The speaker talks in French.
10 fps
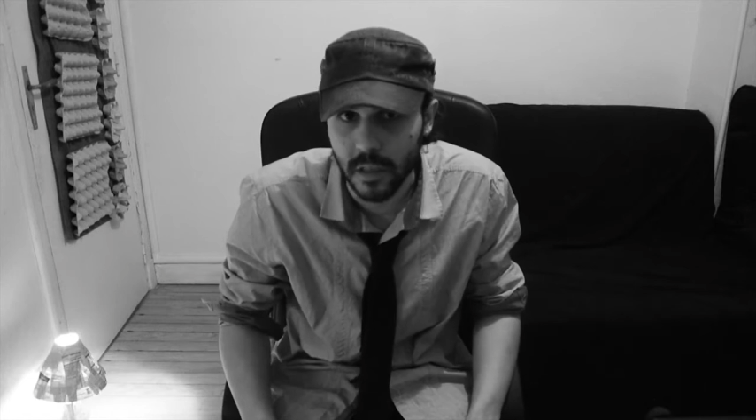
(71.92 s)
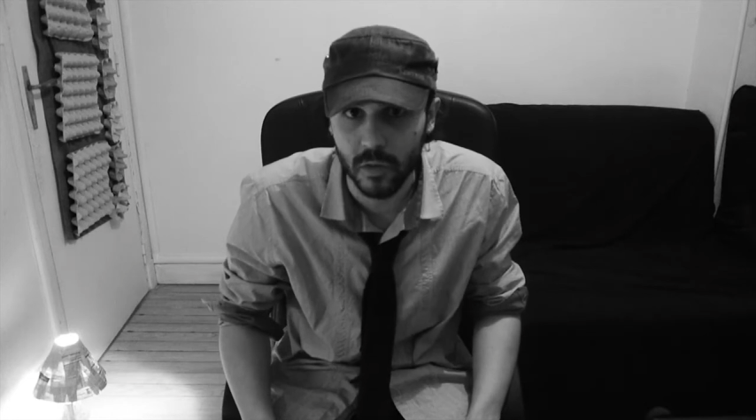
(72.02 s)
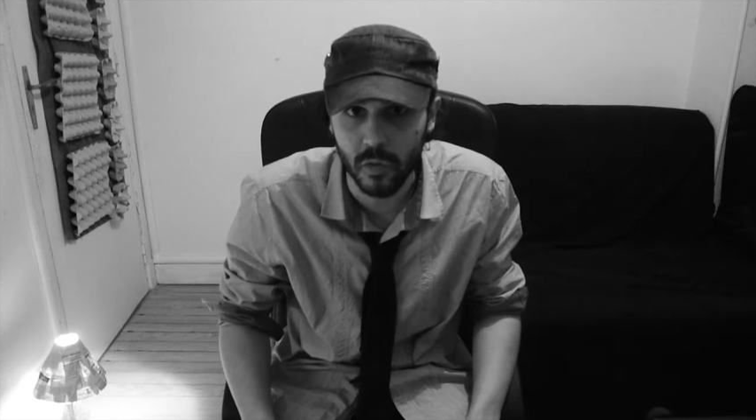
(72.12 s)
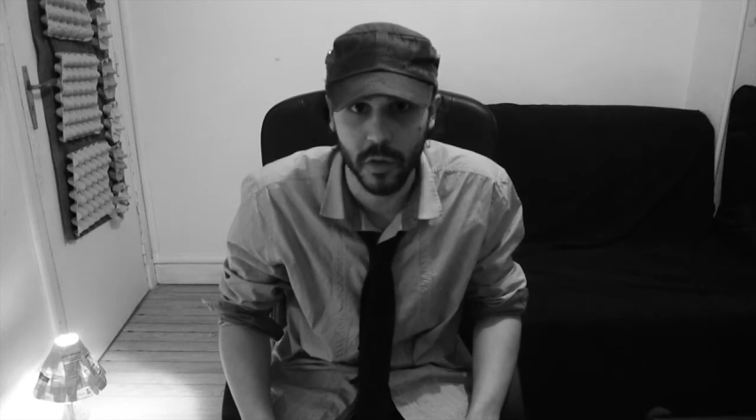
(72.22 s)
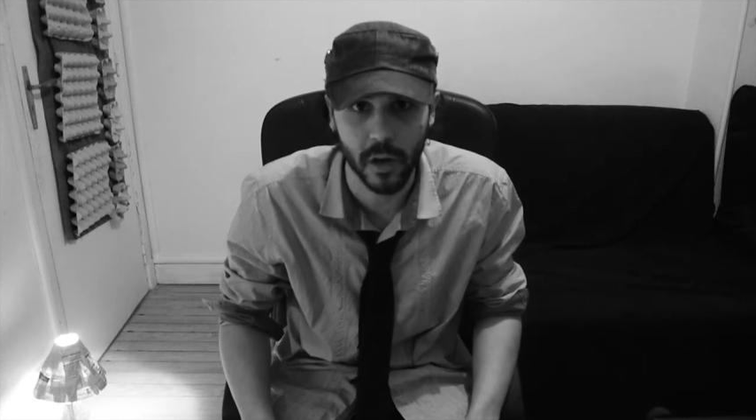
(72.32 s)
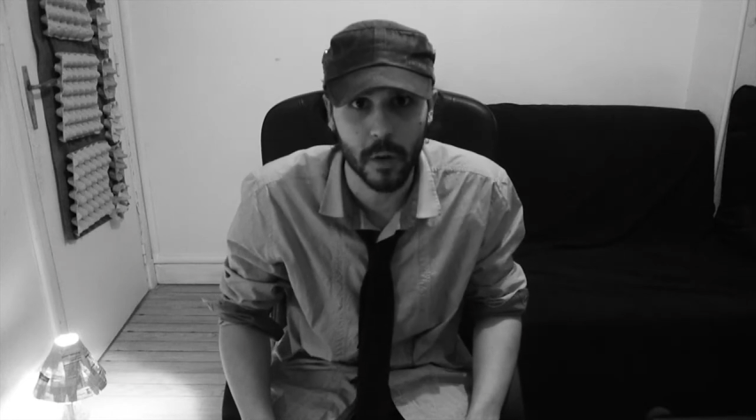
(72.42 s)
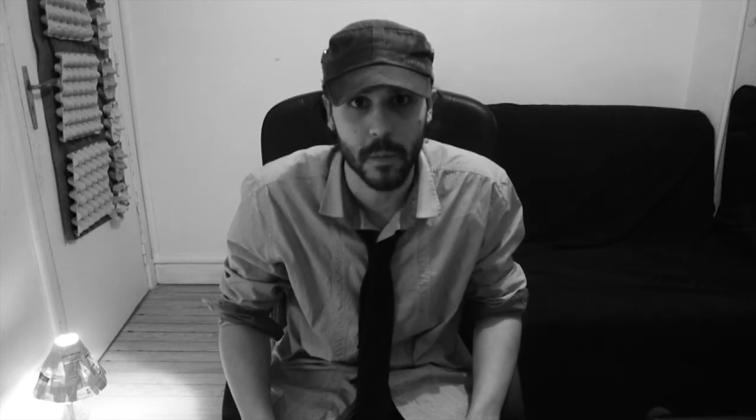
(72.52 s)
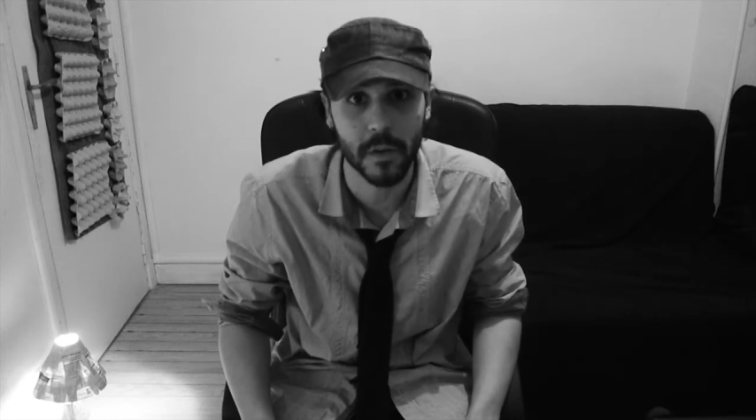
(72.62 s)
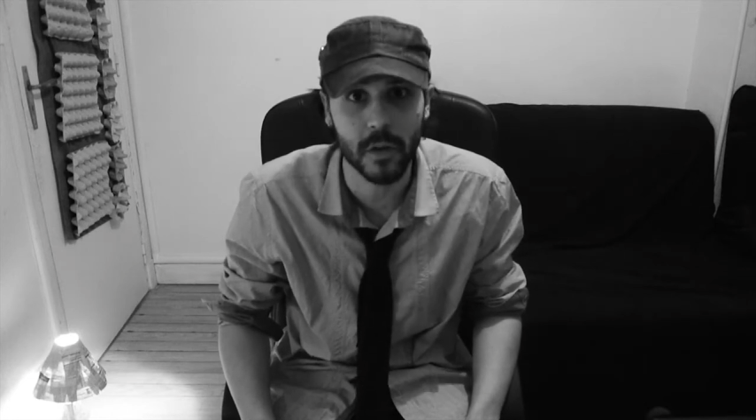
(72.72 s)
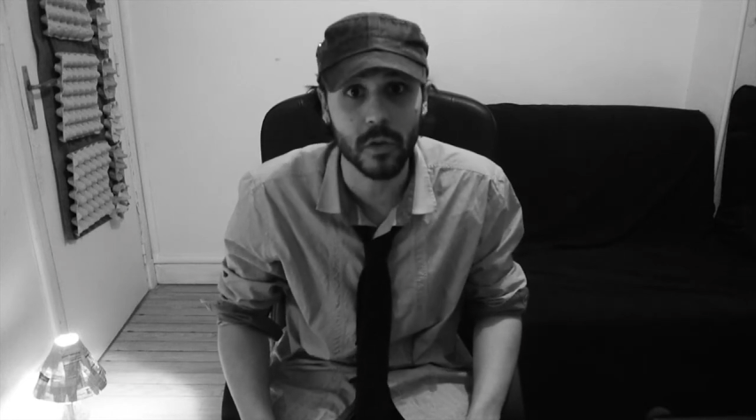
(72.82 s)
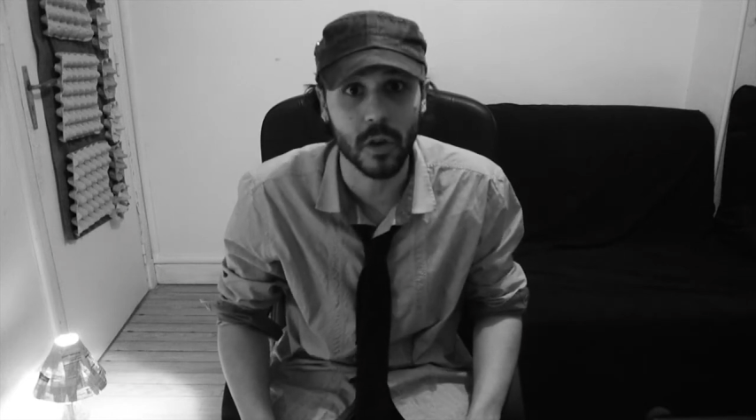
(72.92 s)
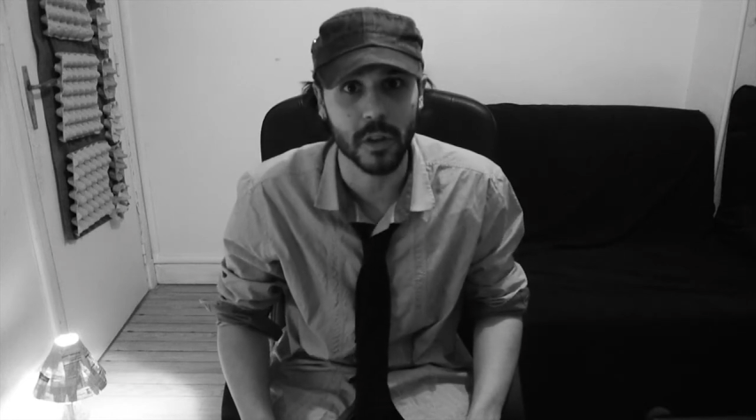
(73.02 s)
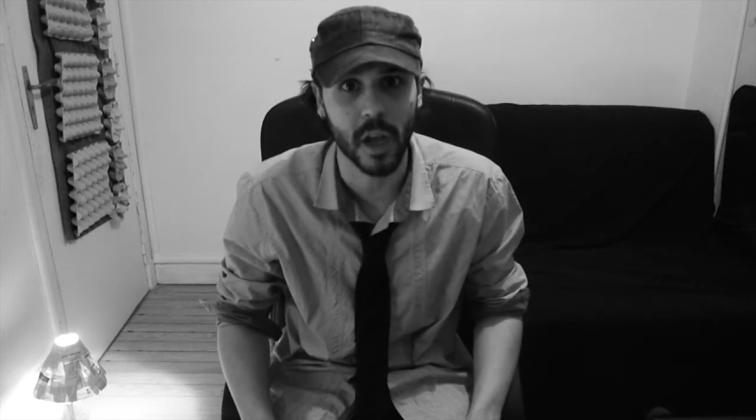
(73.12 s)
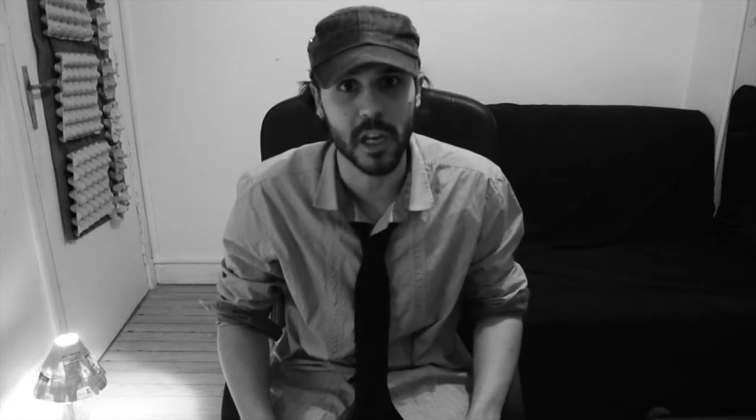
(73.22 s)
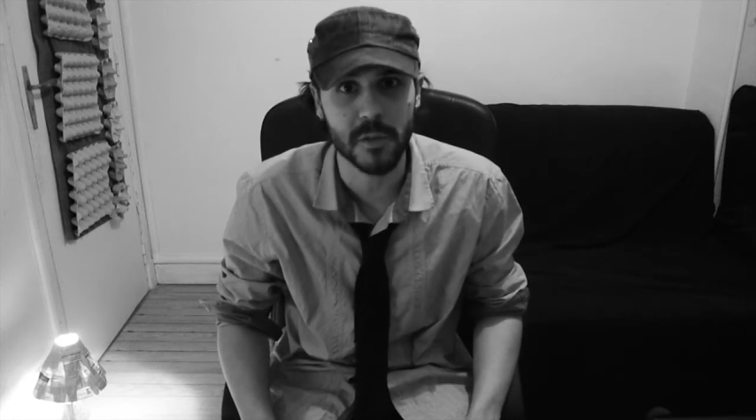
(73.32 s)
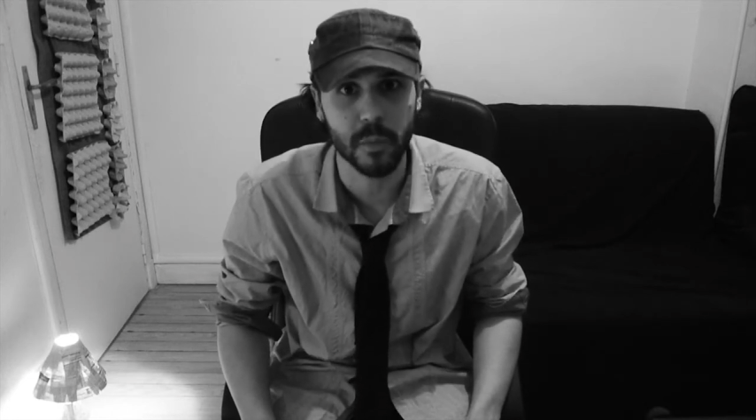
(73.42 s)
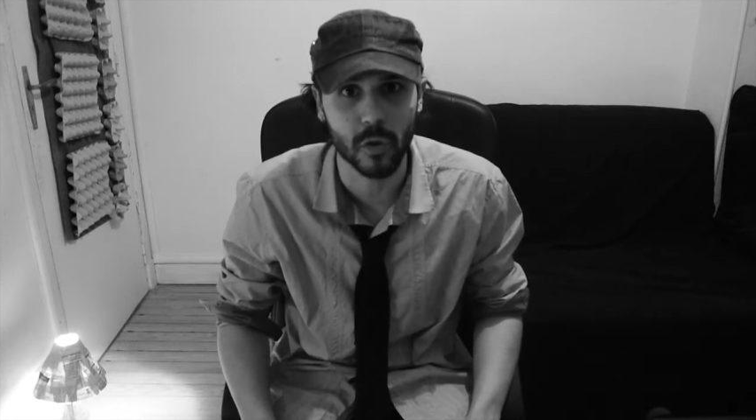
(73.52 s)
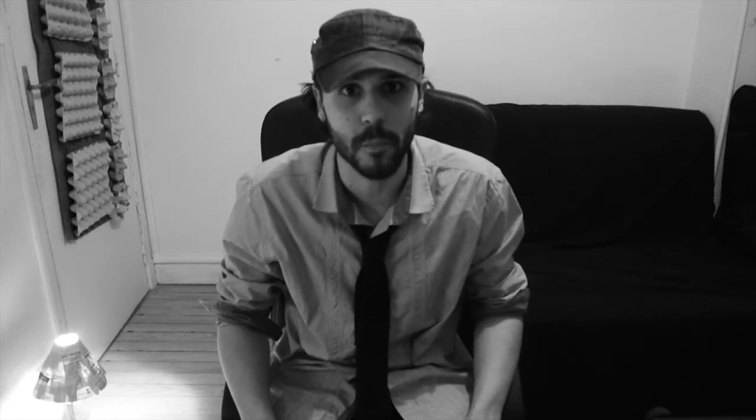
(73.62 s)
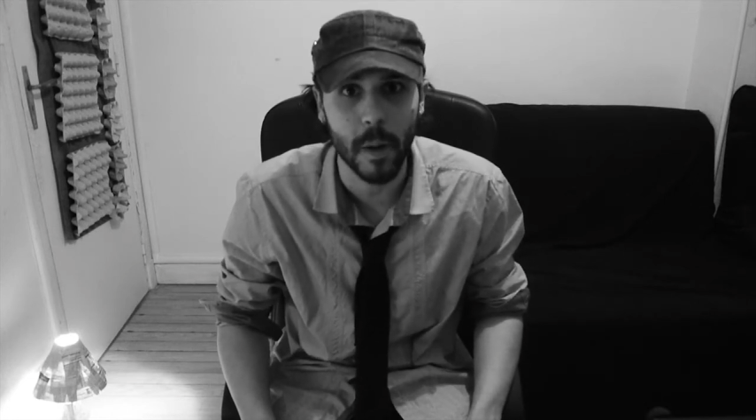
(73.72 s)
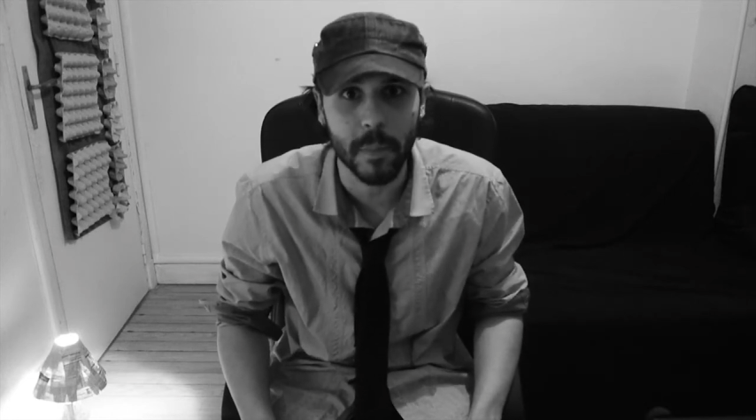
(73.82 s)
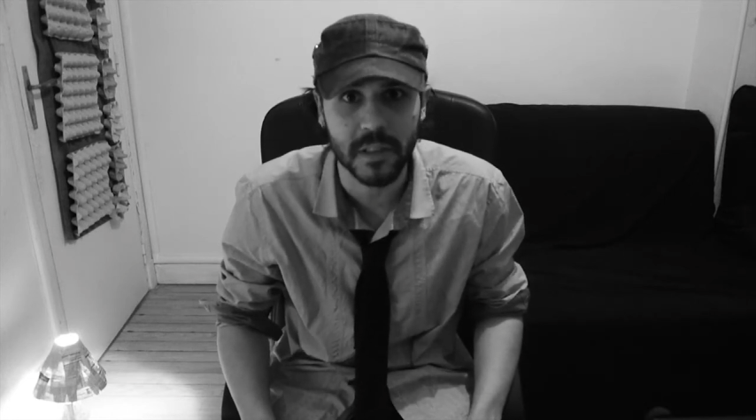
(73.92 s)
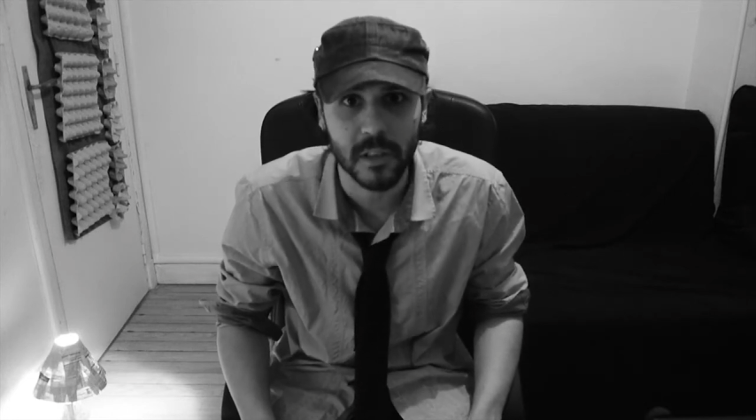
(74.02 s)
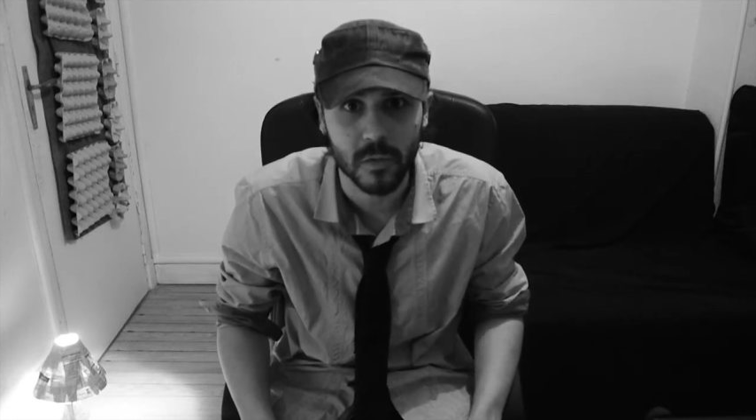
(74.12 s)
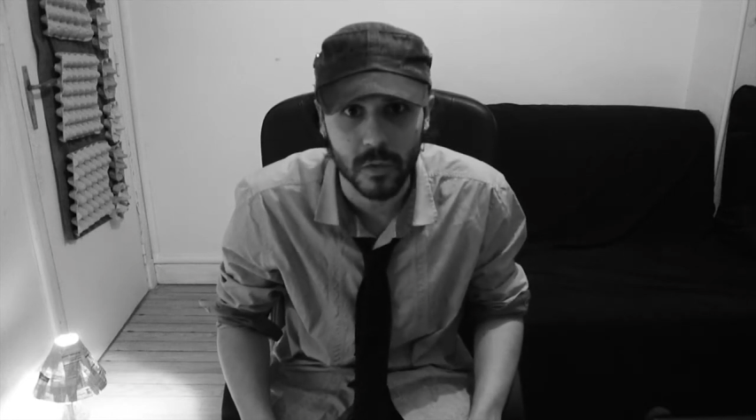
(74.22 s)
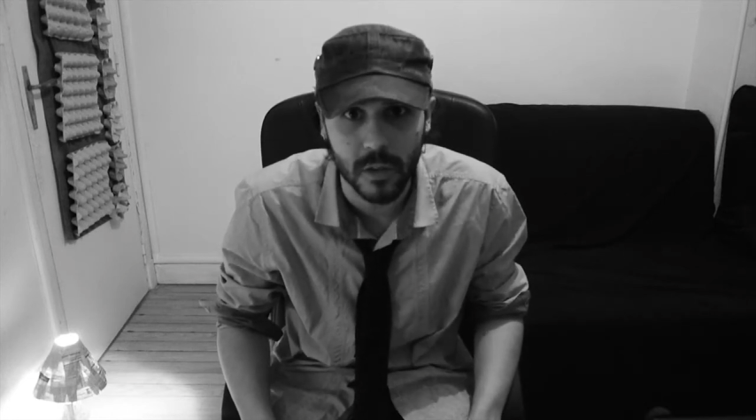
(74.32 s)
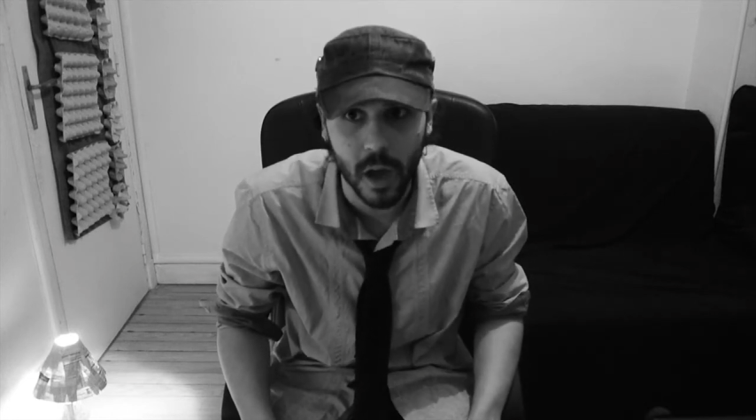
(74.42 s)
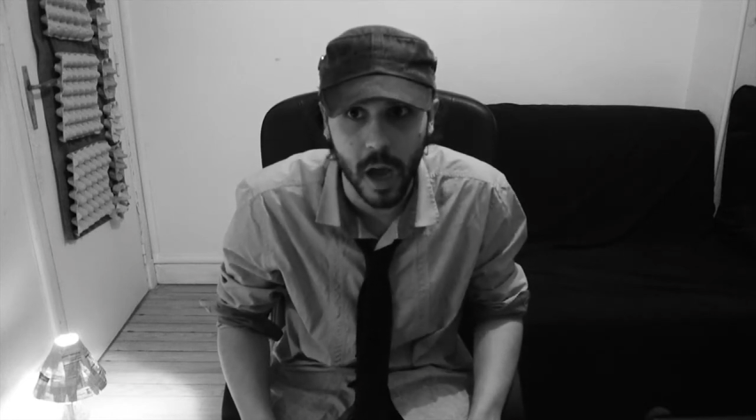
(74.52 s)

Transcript: qu'a trouvé l'homme avec une grande hache pour ne pas passer son temps